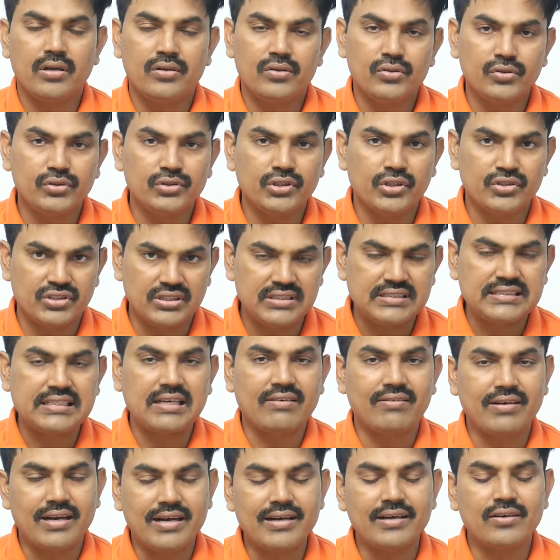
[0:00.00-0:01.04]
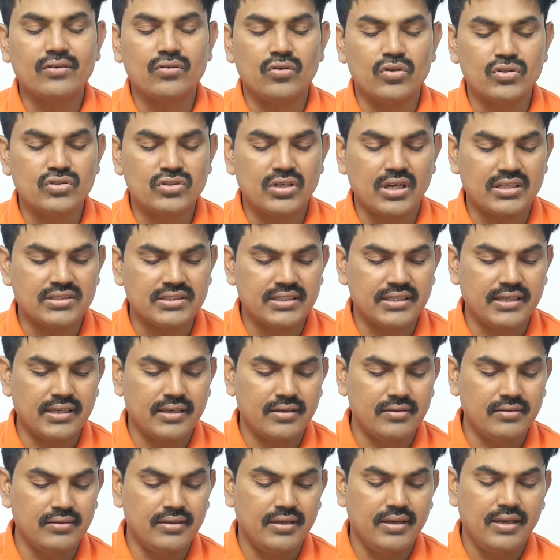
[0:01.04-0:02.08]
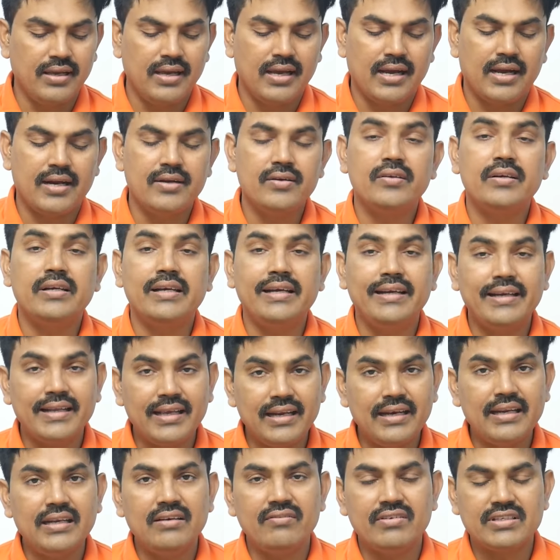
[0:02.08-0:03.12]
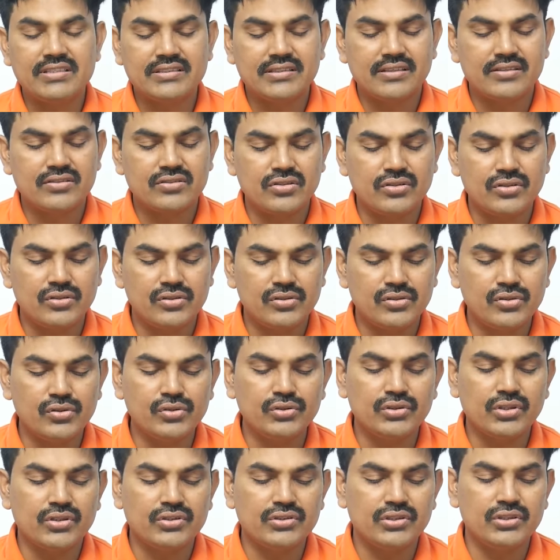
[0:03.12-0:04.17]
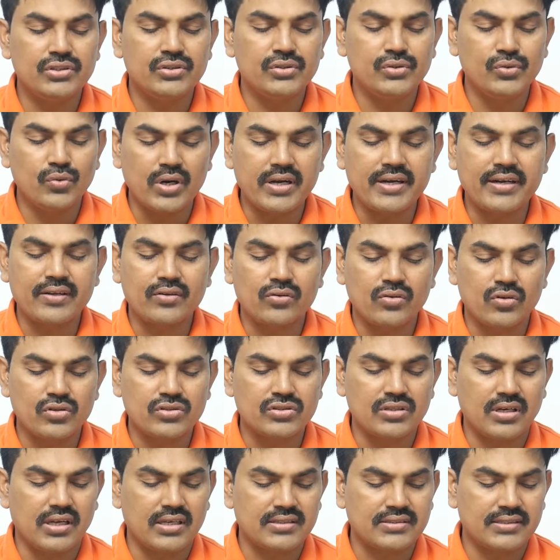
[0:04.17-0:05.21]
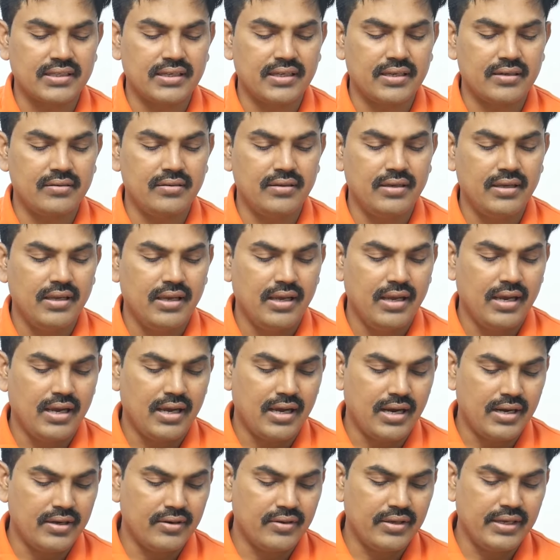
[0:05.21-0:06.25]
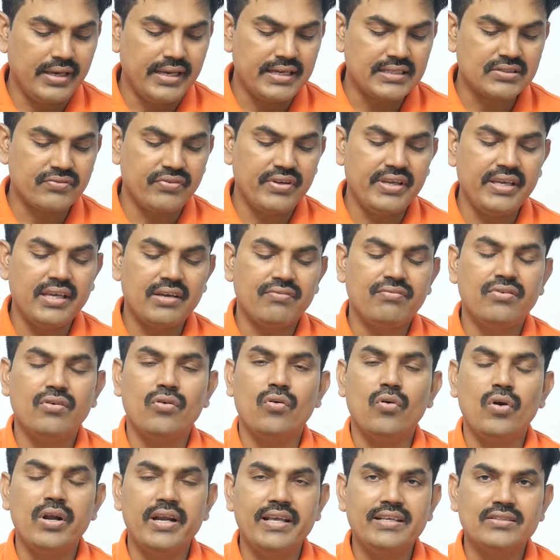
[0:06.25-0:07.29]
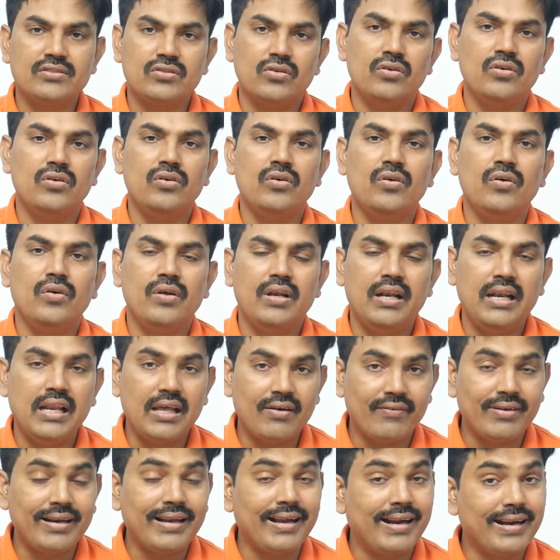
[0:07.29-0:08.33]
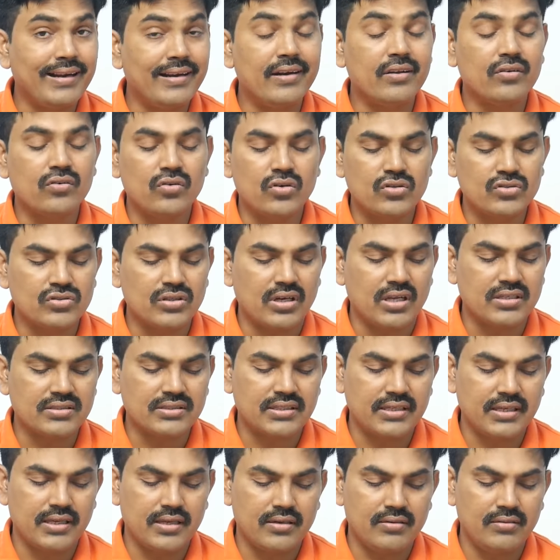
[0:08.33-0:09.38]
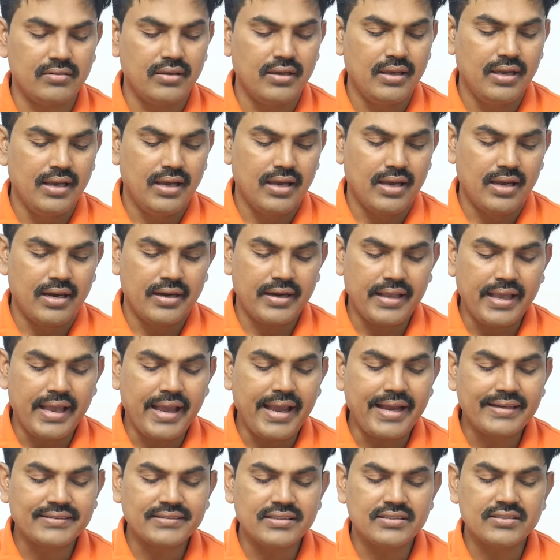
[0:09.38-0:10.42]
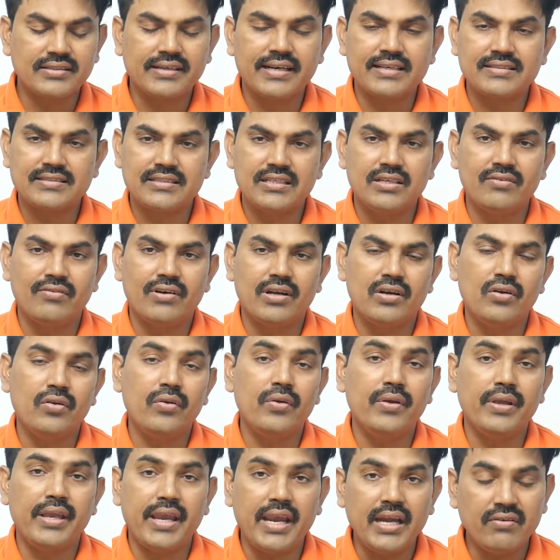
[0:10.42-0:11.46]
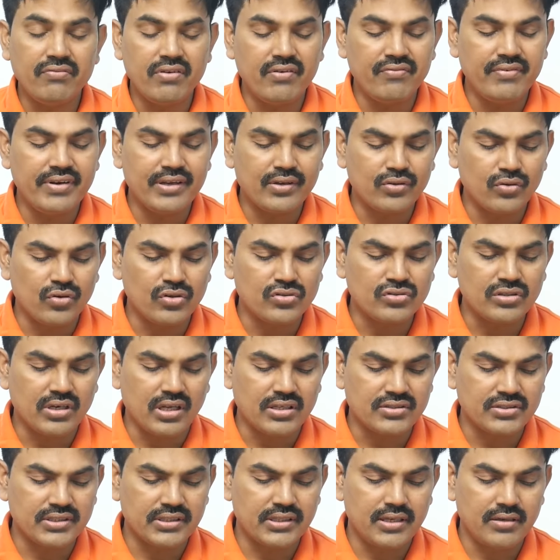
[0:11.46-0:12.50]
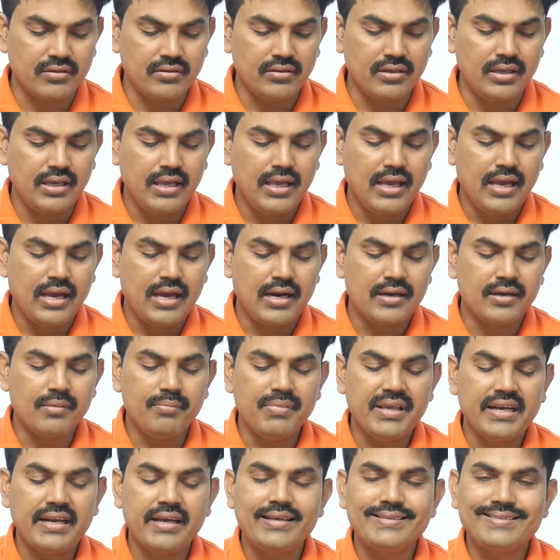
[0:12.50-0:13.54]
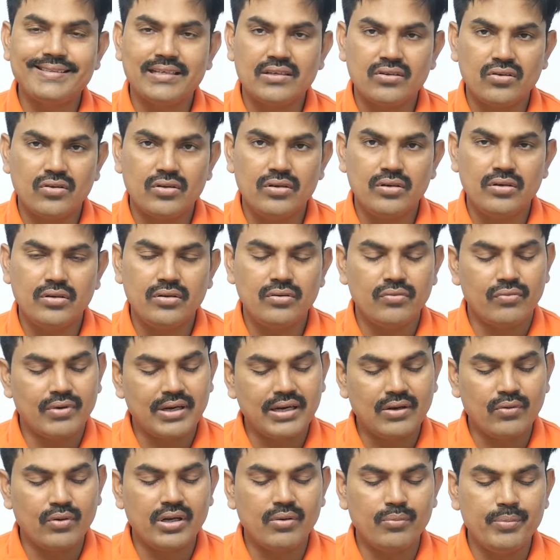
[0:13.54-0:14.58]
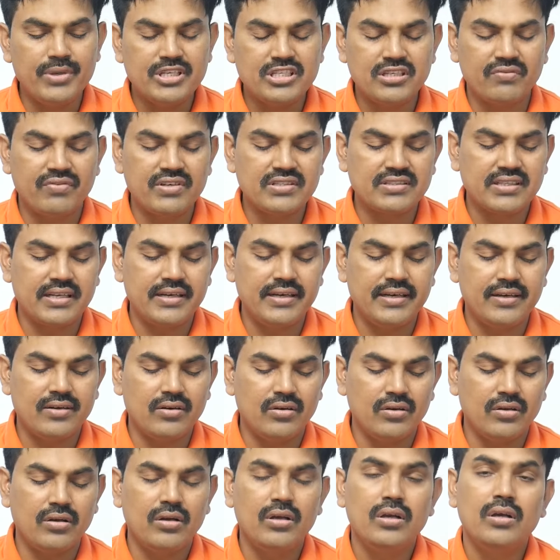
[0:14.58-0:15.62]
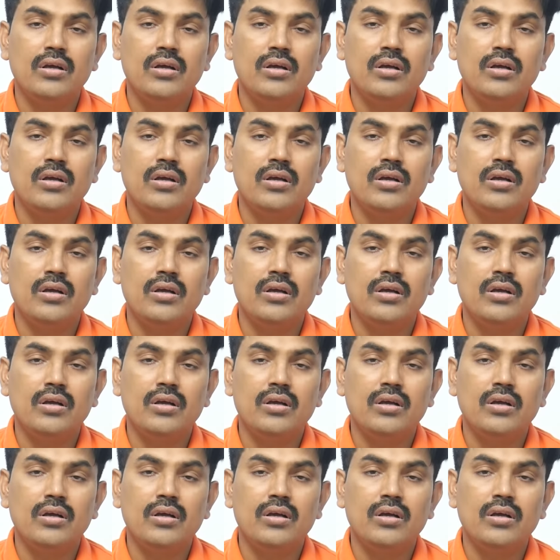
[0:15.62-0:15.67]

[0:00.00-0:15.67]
టూ టూ సెవెన్ హండ్రెడ్ క్రోర్స్ లాస్ అయ్యారు అండ్ రిటైల్ ఇన్వెస్టర్స్ టూ థౌజండ్ టూ హండ్రెడ్ క్రోర్స్ లాస్ అయ్యారు అండ్ ఎస్విఎఫ్ హోల్డింగ్స్ వాళ్ళు లెవెన్ హండ్రెడ్ క్రోర్స్ లాస్ అయ్యారు అండ్ యాక్సెస్ ట్రస్టీ వాళ్ళు ఎయిట్ ఫిఫ్టీ క్రోర్స్ లాస్ అయ్యారు అండ్ మిరా ఎసెట్ వాళ్ళు వాళ్ళు ఉన్న మ్యూచువల్ ఫండ్స్ అన్నింటిలో